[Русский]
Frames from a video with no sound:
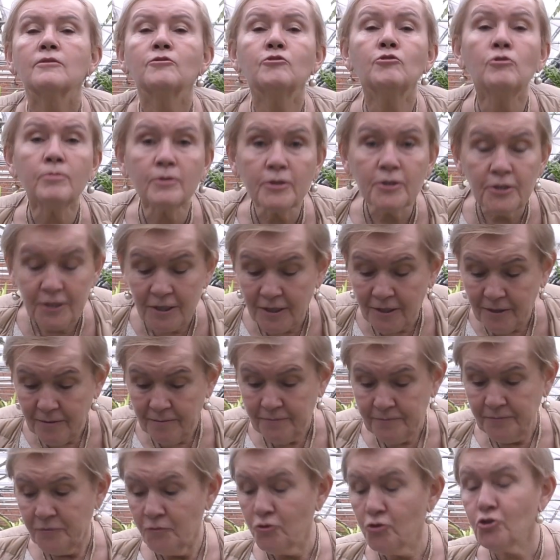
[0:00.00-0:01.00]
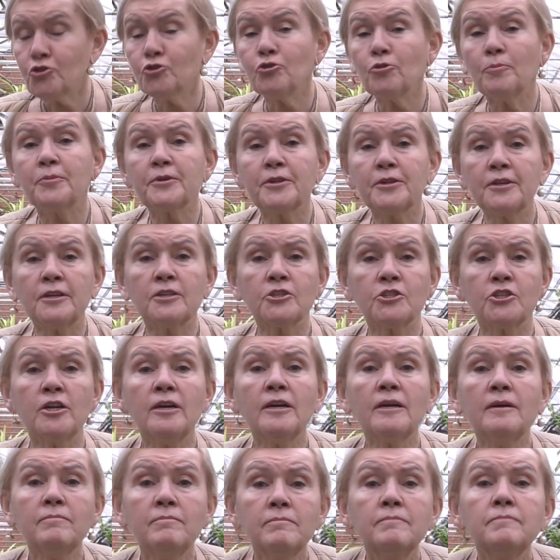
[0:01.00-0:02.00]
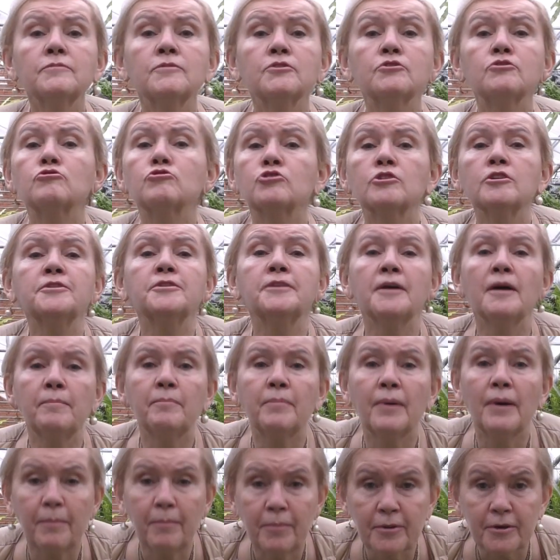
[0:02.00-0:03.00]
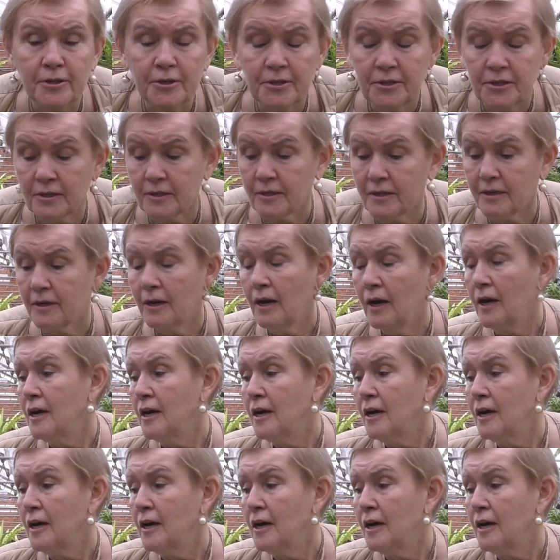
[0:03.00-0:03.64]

Добрый день. Ну что, продолжаем сюжеты о папоротниках.